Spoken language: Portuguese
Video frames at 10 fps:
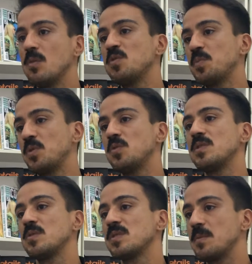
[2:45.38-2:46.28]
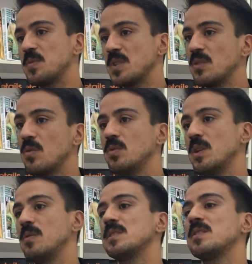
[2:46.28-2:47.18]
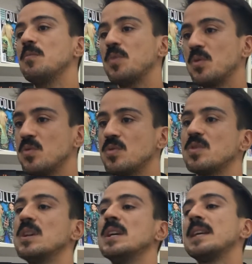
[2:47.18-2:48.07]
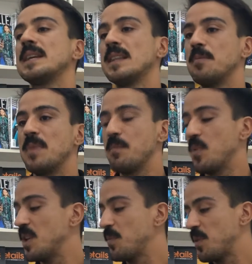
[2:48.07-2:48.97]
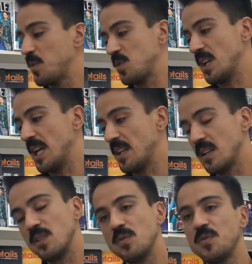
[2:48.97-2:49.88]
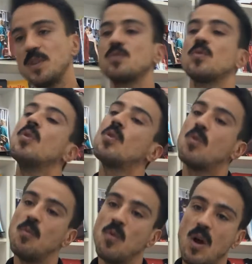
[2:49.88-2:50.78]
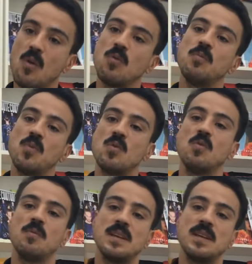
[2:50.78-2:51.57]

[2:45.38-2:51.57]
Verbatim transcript: como os produtos são 100% algodão, eles são produtos que também podem proporcionar tanto frescor como algo um pouco